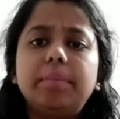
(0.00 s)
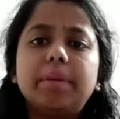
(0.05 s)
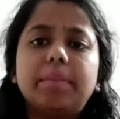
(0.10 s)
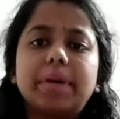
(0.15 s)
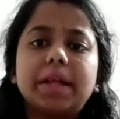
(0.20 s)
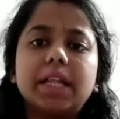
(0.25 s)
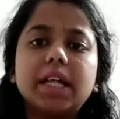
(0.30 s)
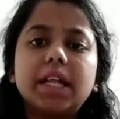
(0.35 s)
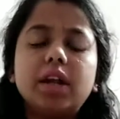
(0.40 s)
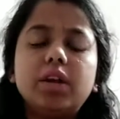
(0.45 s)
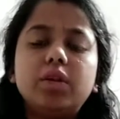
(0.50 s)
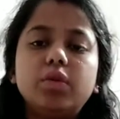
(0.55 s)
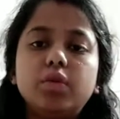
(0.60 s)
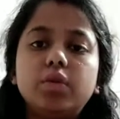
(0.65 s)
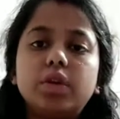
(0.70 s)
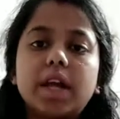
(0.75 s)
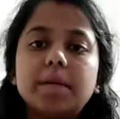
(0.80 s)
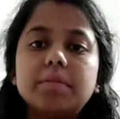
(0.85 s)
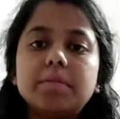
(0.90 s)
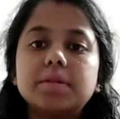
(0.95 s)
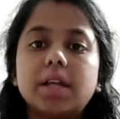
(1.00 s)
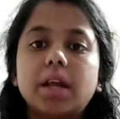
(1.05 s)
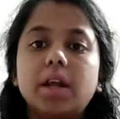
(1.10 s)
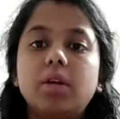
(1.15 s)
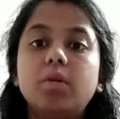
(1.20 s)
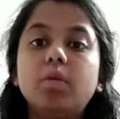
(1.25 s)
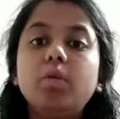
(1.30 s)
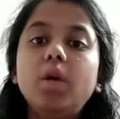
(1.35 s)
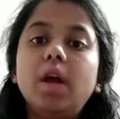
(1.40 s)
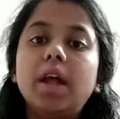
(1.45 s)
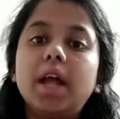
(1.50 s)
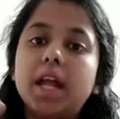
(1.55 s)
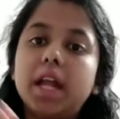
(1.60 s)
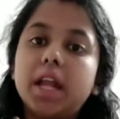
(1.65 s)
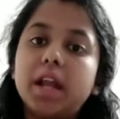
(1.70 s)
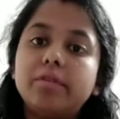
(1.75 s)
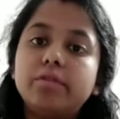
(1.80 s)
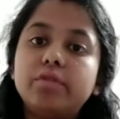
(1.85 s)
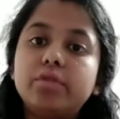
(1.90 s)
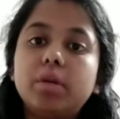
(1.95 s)
இப்போ பார்த்தீங்கன்னா டூ டைம்ஸ் செய்யணும்
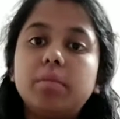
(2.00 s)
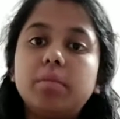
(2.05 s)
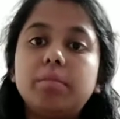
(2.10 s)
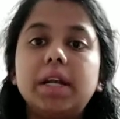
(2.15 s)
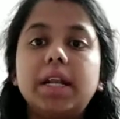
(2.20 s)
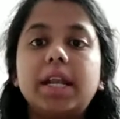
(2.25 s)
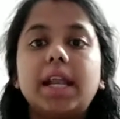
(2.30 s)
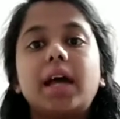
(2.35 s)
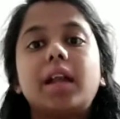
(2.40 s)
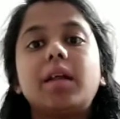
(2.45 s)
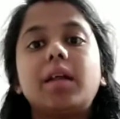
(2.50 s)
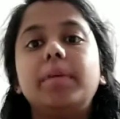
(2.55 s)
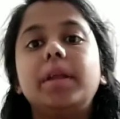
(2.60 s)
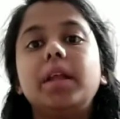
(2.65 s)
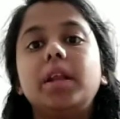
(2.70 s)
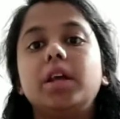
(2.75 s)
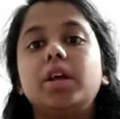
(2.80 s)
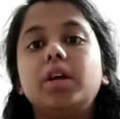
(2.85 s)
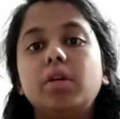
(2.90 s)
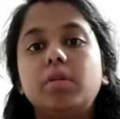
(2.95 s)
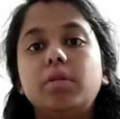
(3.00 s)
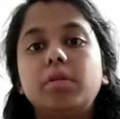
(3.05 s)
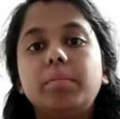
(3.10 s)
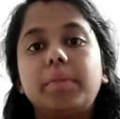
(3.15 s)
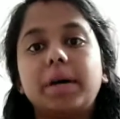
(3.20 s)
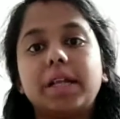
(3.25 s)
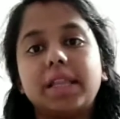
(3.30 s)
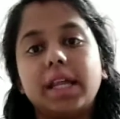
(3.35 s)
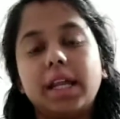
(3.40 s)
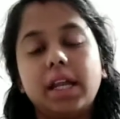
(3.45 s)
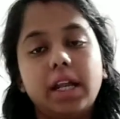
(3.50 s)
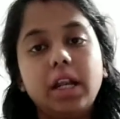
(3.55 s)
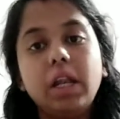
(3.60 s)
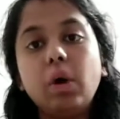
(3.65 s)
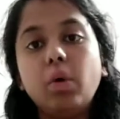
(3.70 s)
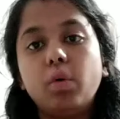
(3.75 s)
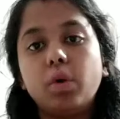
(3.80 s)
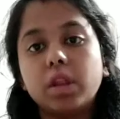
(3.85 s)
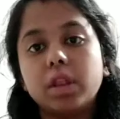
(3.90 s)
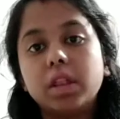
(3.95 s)
எவ்வளோ மணி நேரம் அப்படி நிற்கணும்னு
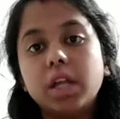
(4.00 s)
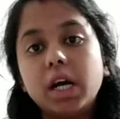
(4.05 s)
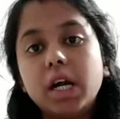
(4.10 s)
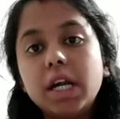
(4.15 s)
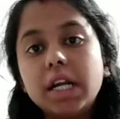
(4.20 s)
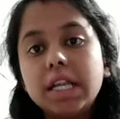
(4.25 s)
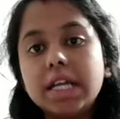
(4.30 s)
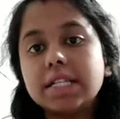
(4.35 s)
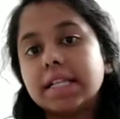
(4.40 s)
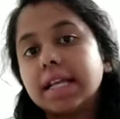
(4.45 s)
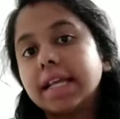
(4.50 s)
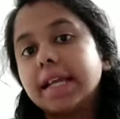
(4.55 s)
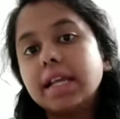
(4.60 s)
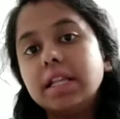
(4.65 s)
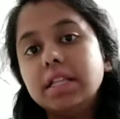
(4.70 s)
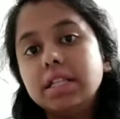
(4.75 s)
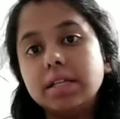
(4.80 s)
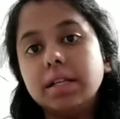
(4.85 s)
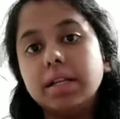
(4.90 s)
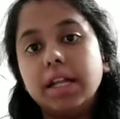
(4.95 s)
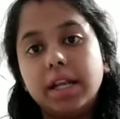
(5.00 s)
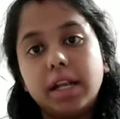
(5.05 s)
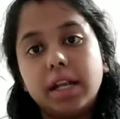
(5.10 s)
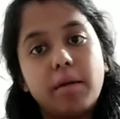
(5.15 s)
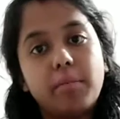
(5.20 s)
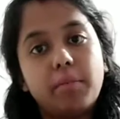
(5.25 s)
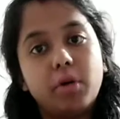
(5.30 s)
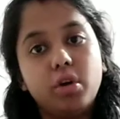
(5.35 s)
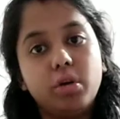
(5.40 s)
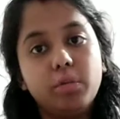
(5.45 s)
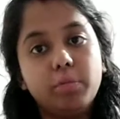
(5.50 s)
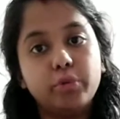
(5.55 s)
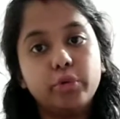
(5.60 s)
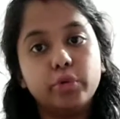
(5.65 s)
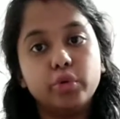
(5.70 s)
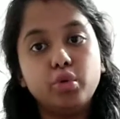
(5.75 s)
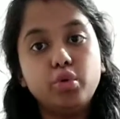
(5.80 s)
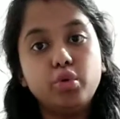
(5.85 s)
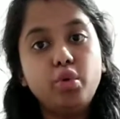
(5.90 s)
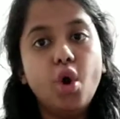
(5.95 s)
பார்த்தீங்கன்னா ஒரு தேர்ட்டி செகண்ட்ஸ் நின்னால் மட்டும்
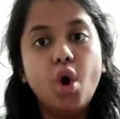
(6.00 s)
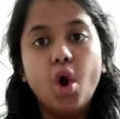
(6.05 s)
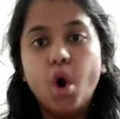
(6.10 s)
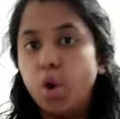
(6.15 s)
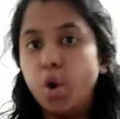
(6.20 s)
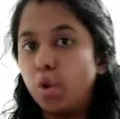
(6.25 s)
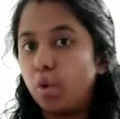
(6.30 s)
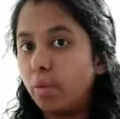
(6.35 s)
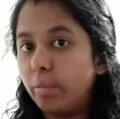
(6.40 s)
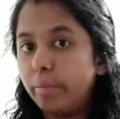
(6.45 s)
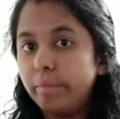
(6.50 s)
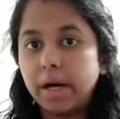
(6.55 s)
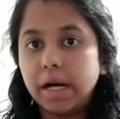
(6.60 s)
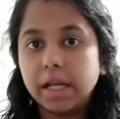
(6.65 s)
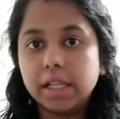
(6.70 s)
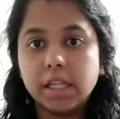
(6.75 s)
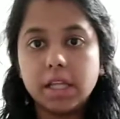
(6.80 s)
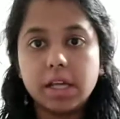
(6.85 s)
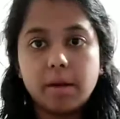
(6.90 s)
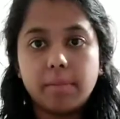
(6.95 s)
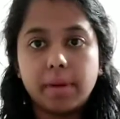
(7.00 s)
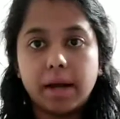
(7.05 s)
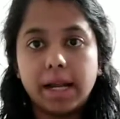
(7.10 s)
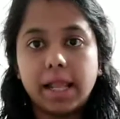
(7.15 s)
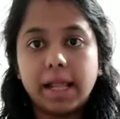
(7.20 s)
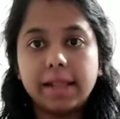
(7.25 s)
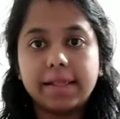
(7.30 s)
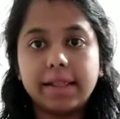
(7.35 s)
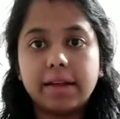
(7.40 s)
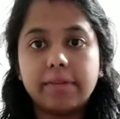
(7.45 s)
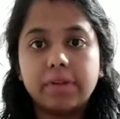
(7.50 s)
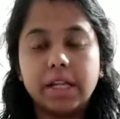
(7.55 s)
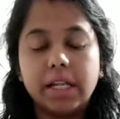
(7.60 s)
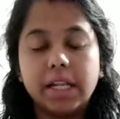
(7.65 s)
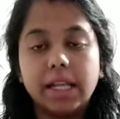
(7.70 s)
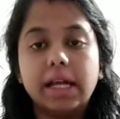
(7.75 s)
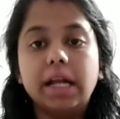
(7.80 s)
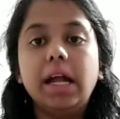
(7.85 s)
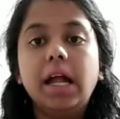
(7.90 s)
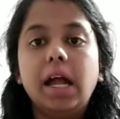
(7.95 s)
போதும் ரொம்ப அதிகமாகலாம்
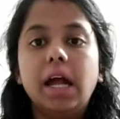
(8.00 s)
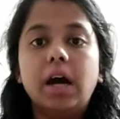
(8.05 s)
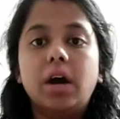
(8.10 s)
தேவையில்லை